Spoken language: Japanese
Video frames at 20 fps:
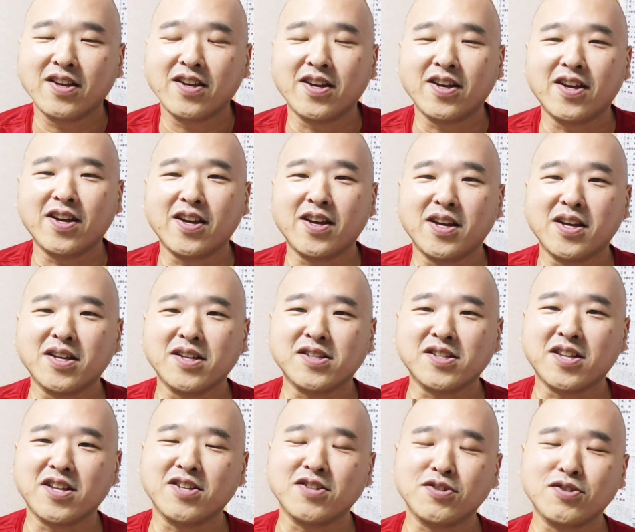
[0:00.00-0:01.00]
えー、
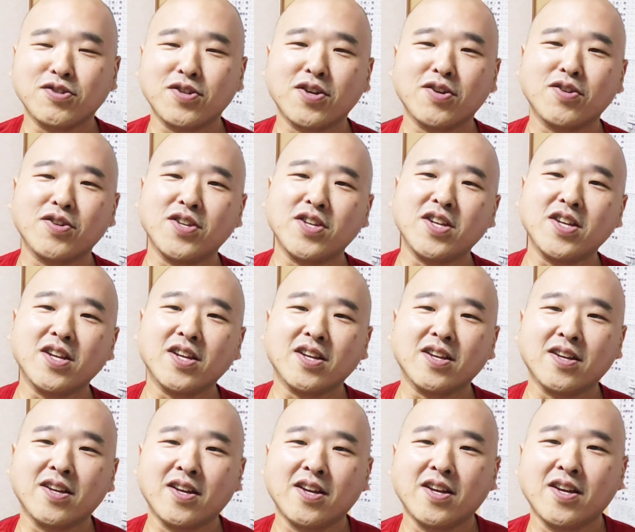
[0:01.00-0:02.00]
千秋楽に、
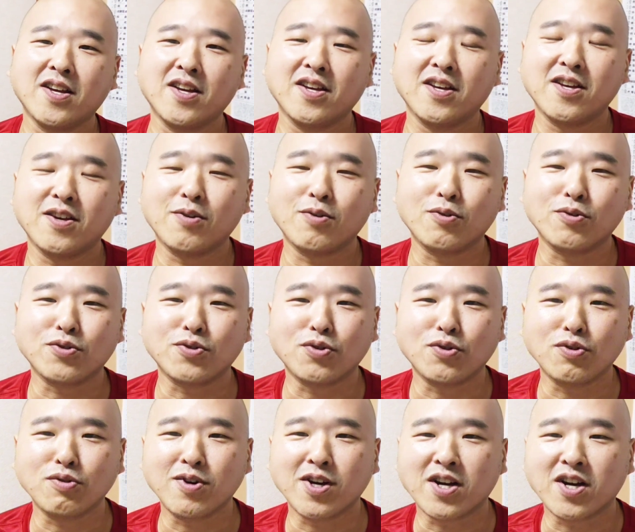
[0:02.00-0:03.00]
えー、豊
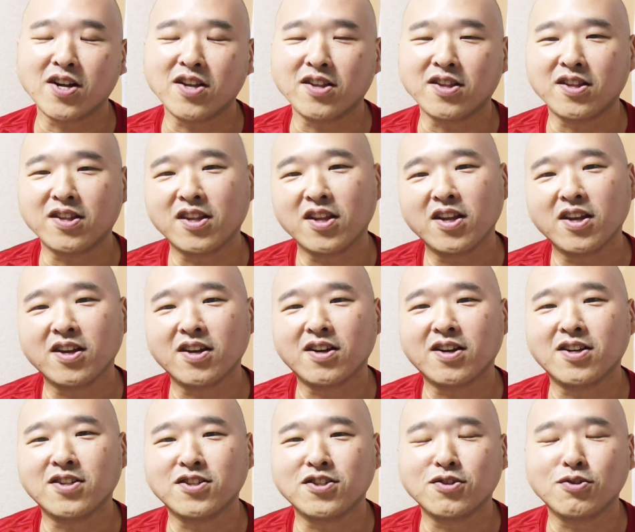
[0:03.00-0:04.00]
昇龍は勝って
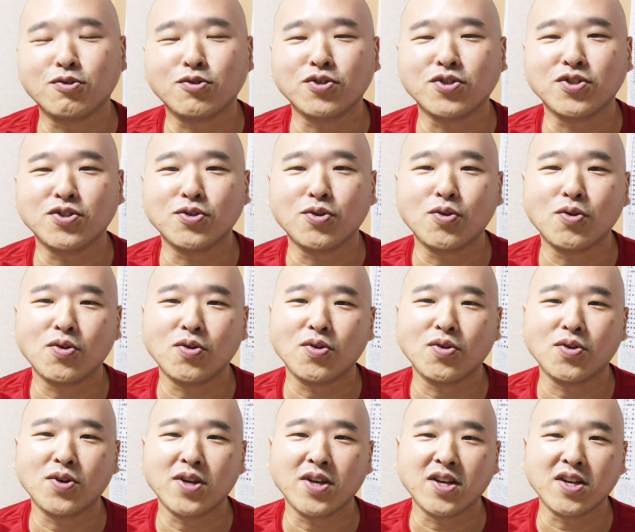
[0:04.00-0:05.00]
勝ち越しを、
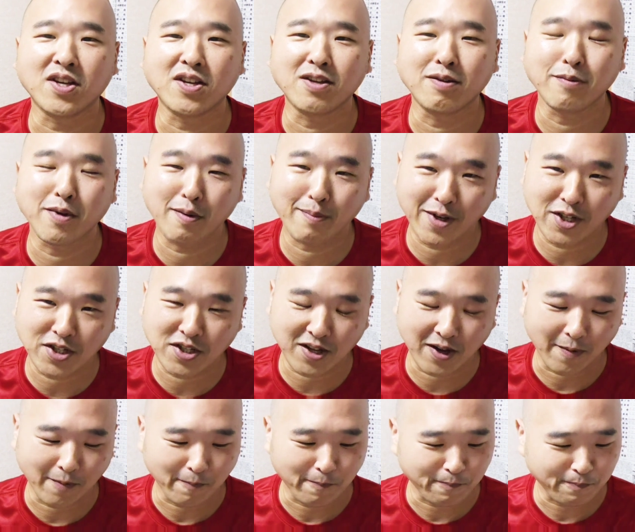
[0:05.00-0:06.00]
えー、決めまし
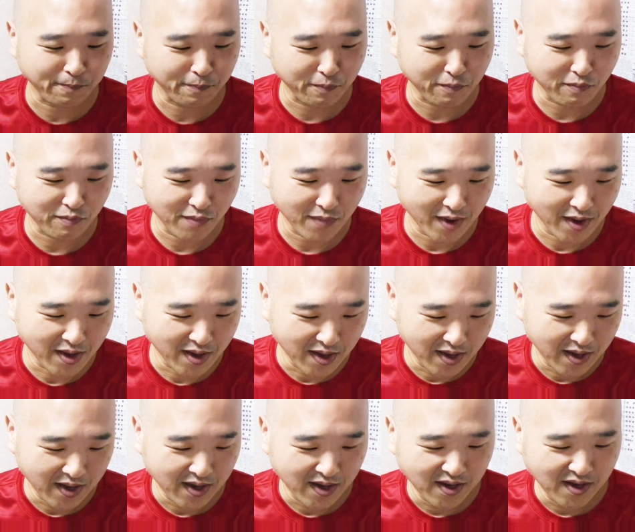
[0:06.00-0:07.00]
た。
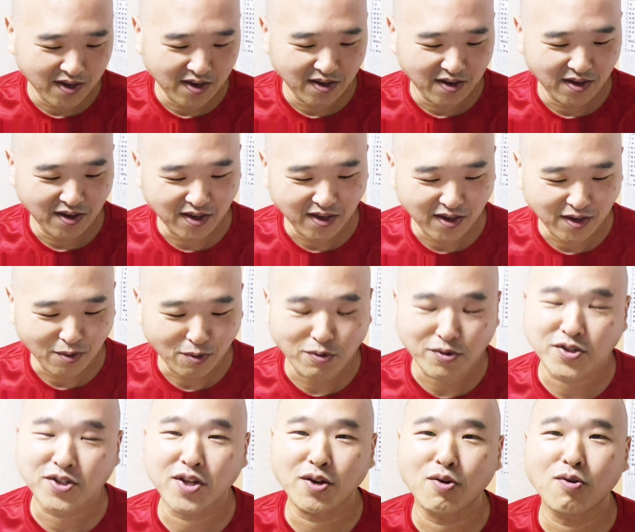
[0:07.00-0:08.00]
えー、
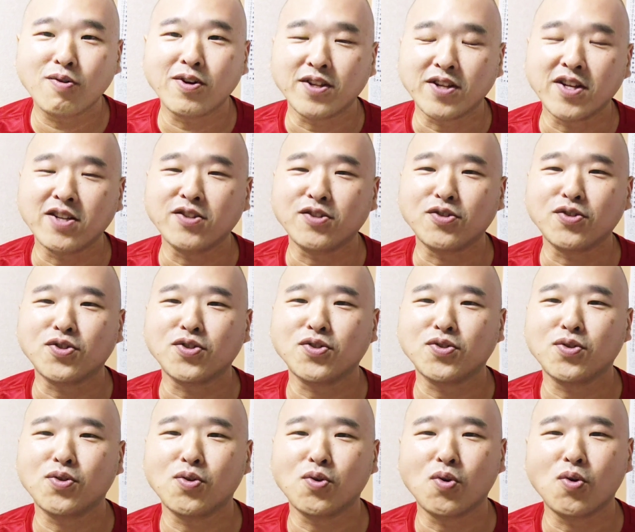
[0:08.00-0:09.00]
北青鵬はね、10
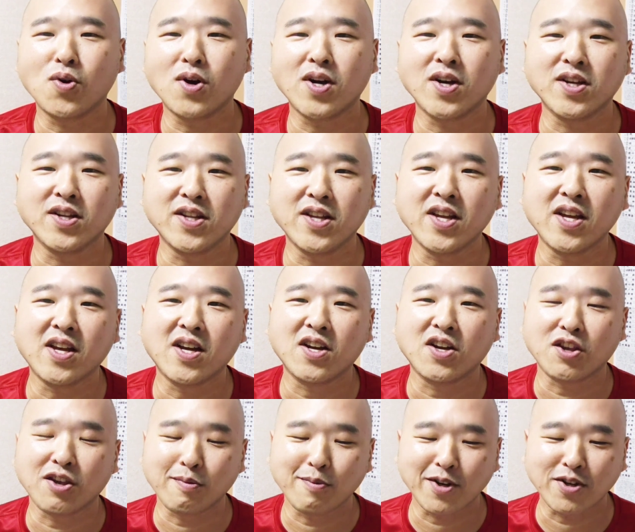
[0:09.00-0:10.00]
勝5敗で
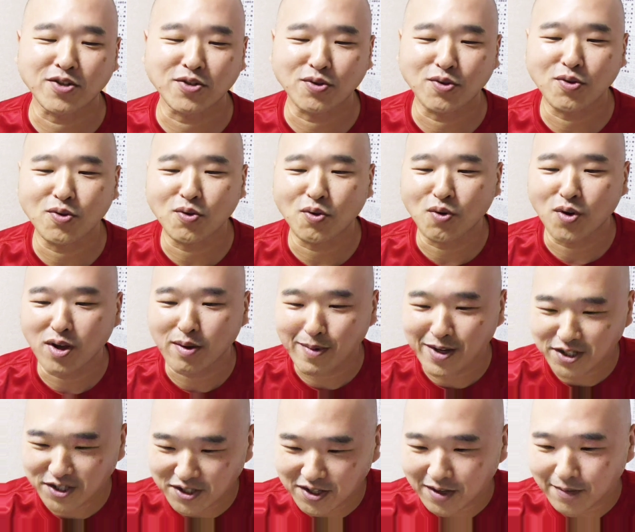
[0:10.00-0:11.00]
秋場所を終え
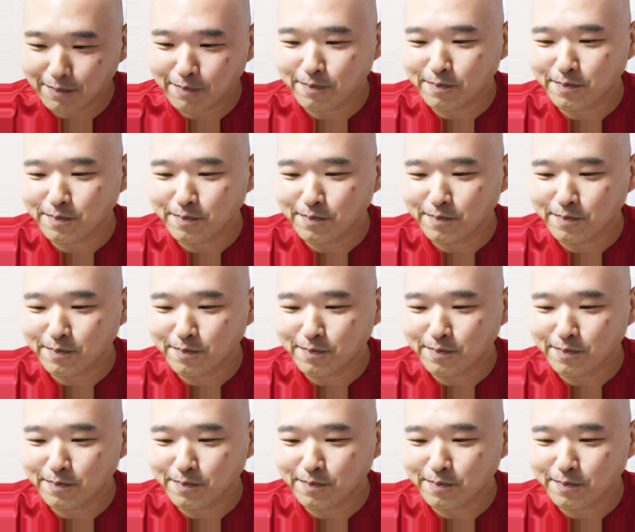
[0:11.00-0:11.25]
ました。